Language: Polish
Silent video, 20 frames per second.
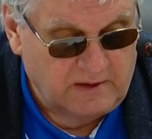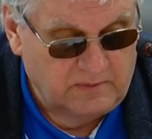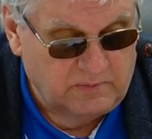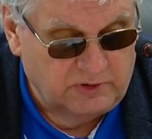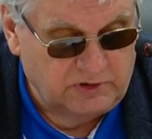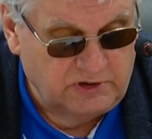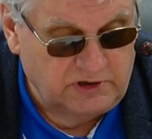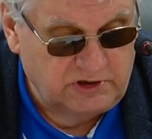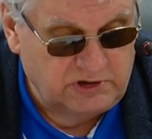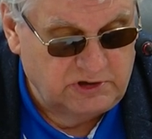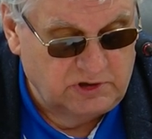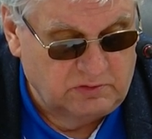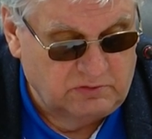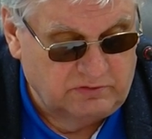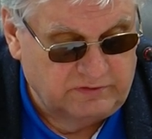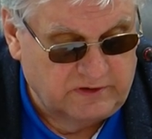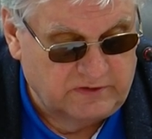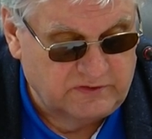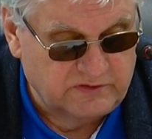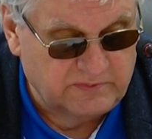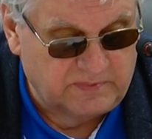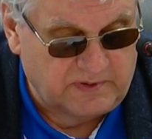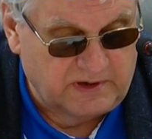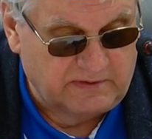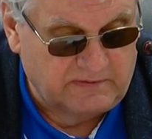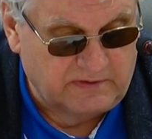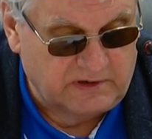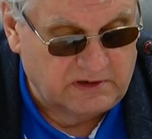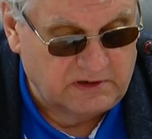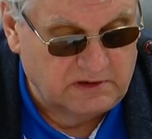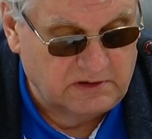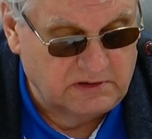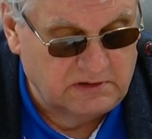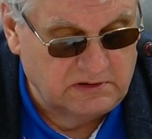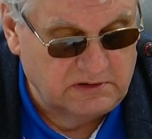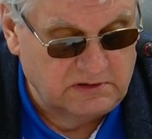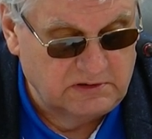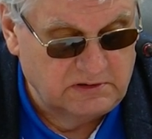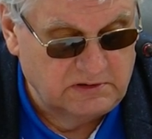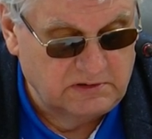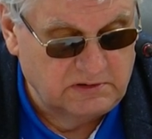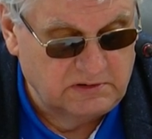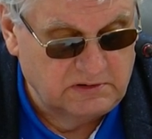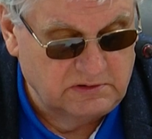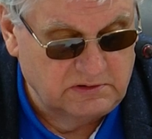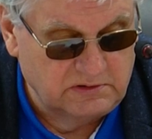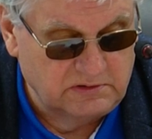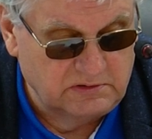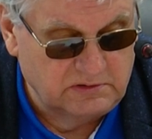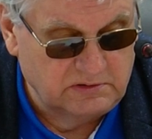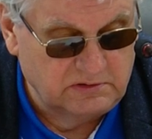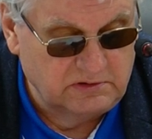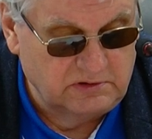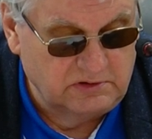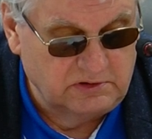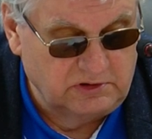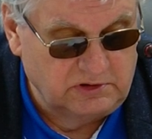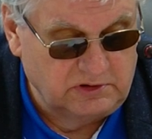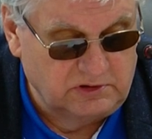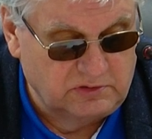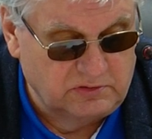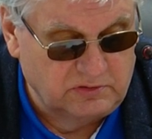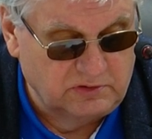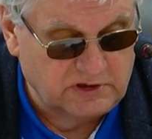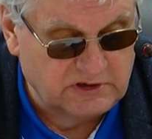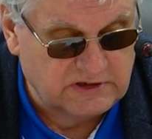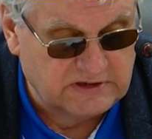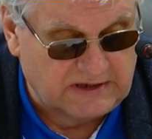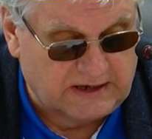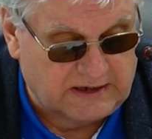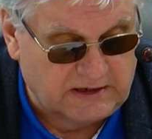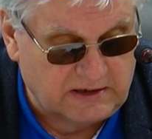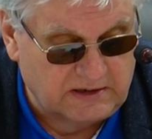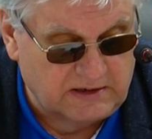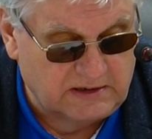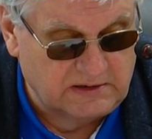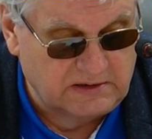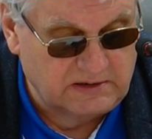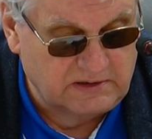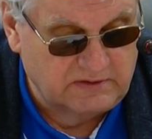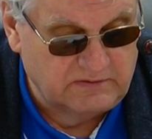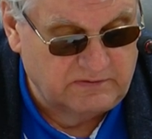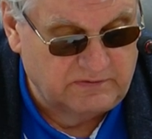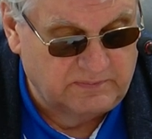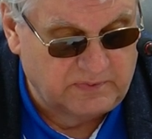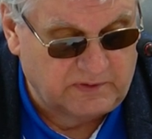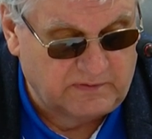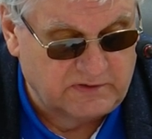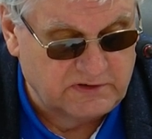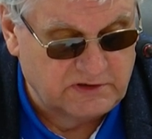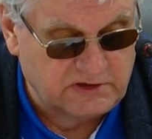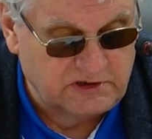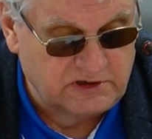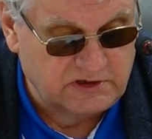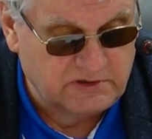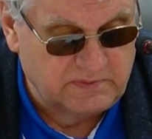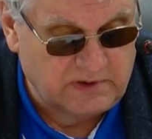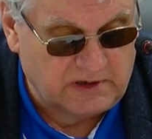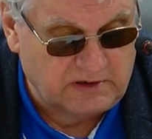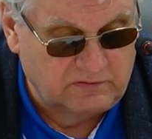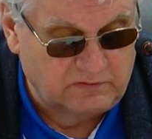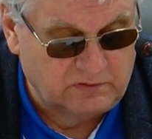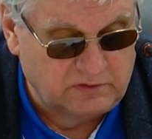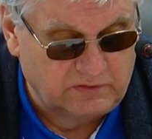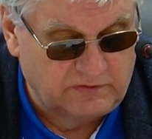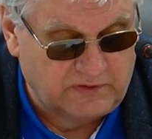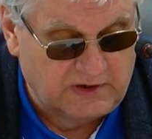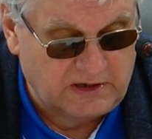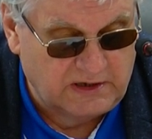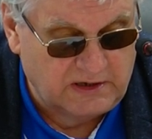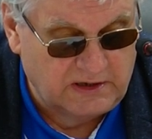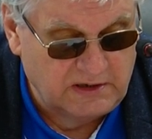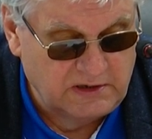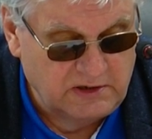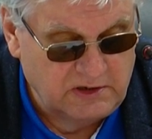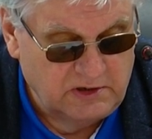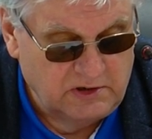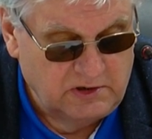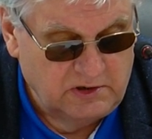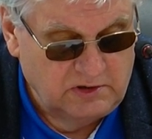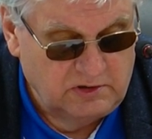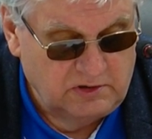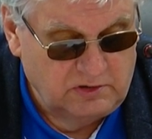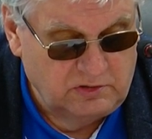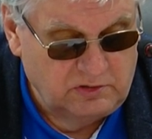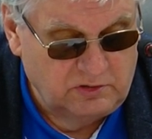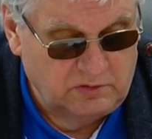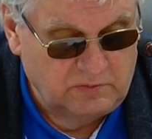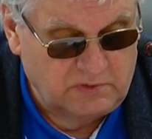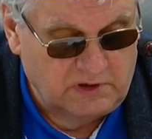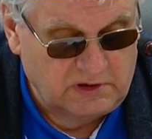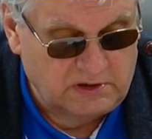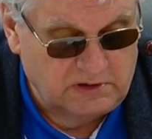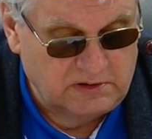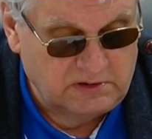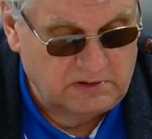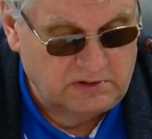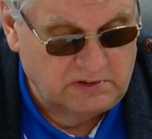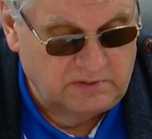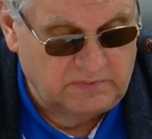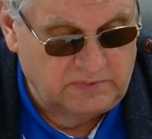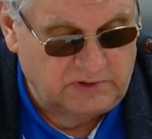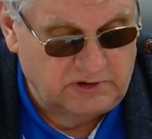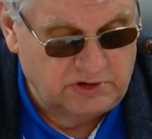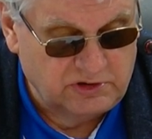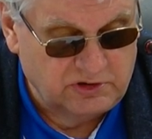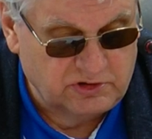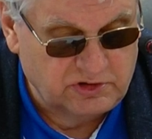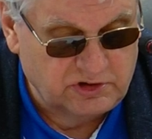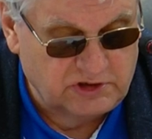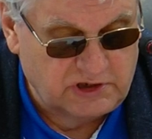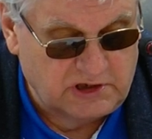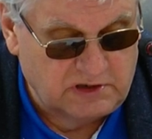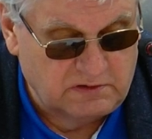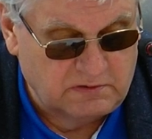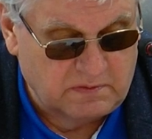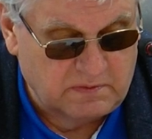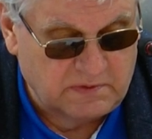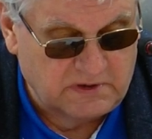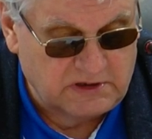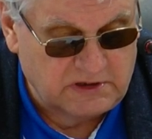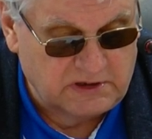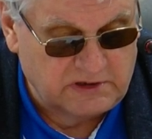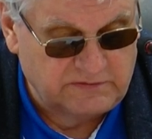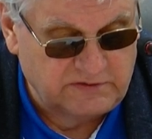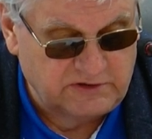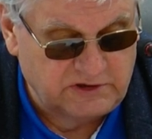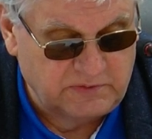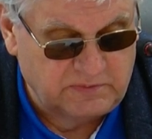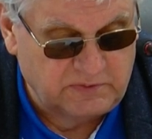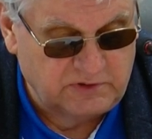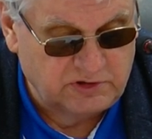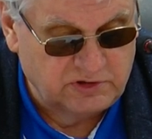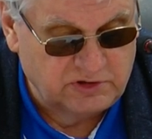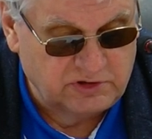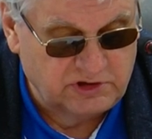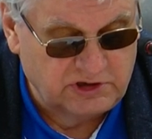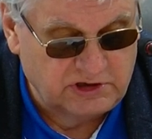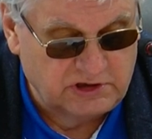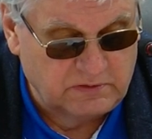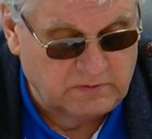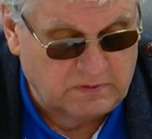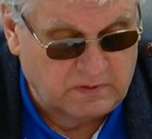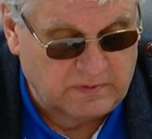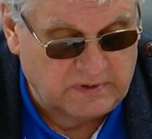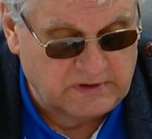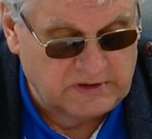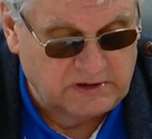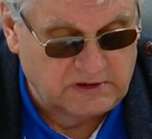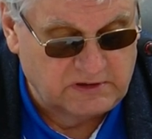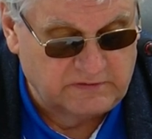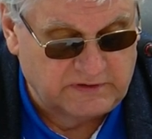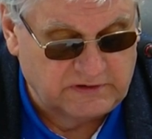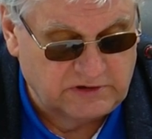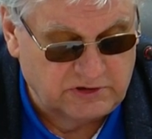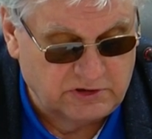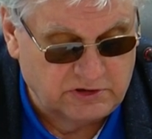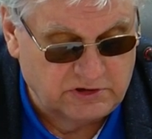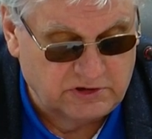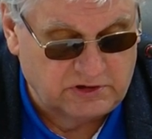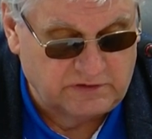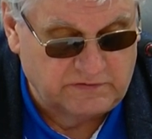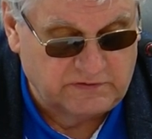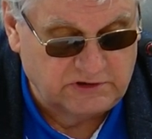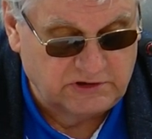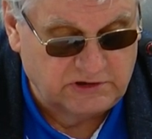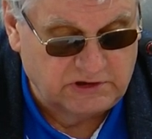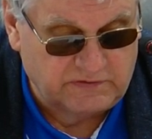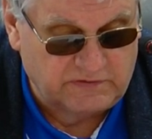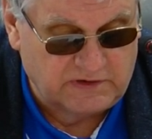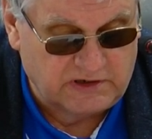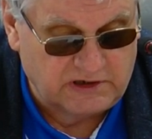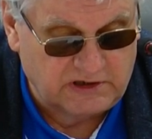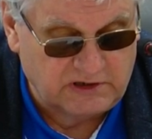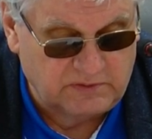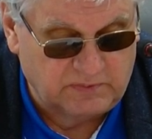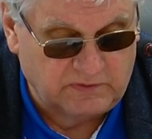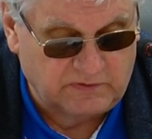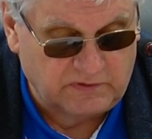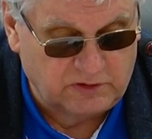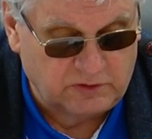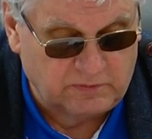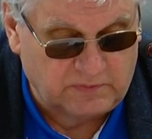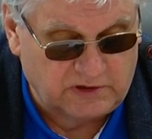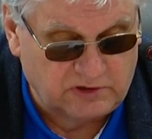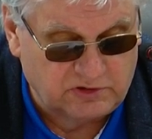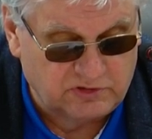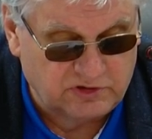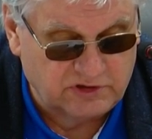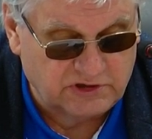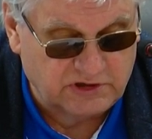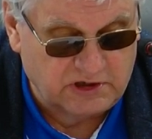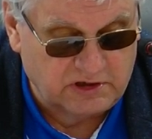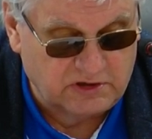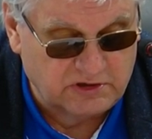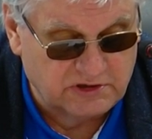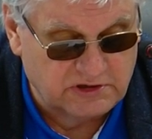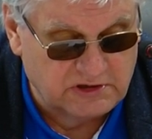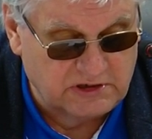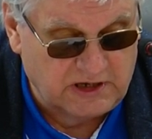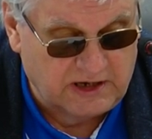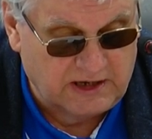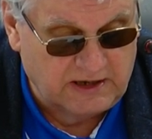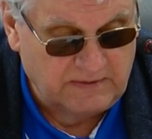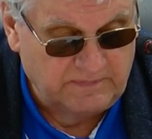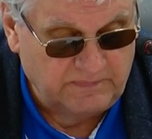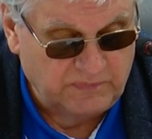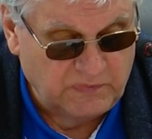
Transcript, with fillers: podjęcie uchwał w sprawach i tu jest tak. Wprowadzenie zmian w uchwale Y, numer 54 y, łamane na 257 łamane na 2022 Rady Powiatu Bartoszewskiego z dnia